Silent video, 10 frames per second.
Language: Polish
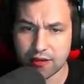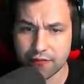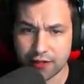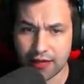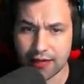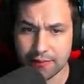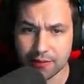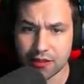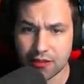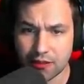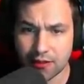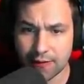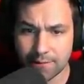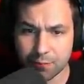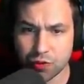w KM i
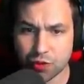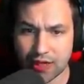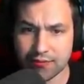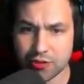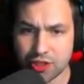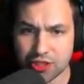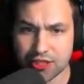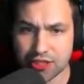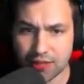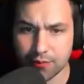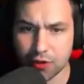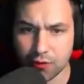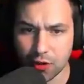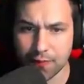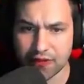poszukałem troszeczkę, nie chciałem mu
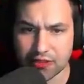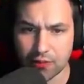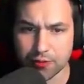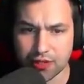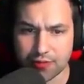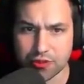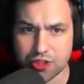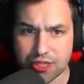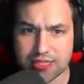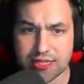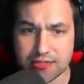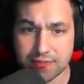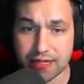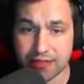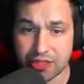kopiować tego, poszukałem troszeczkę, znalazłem
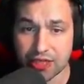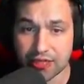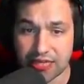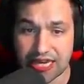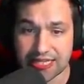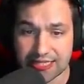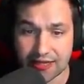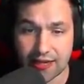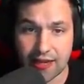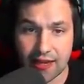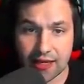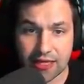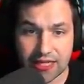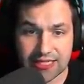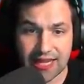na reddicie i jest.
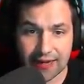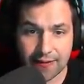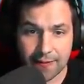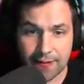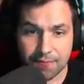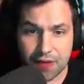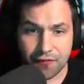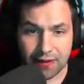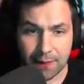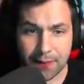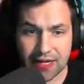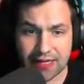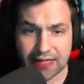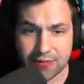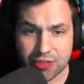I teraz tak... Farma polega
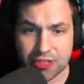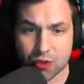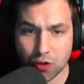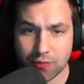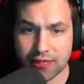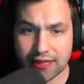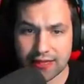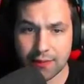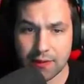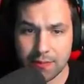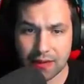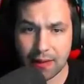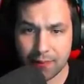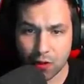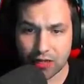na tym, że co drugą kratkę mamy
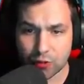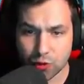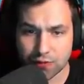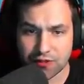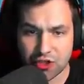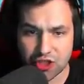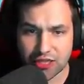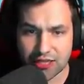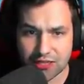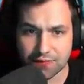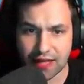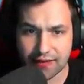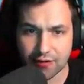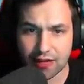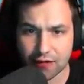magma bloka. Tu już widzicie, ile jest
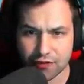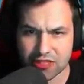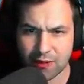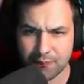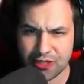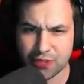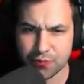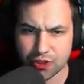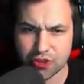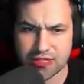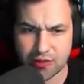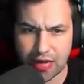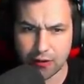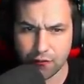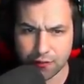wydane dolarów. To jest chyba 5,5 tysiąca
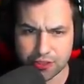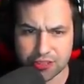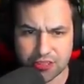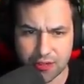dolarów, możecie sobie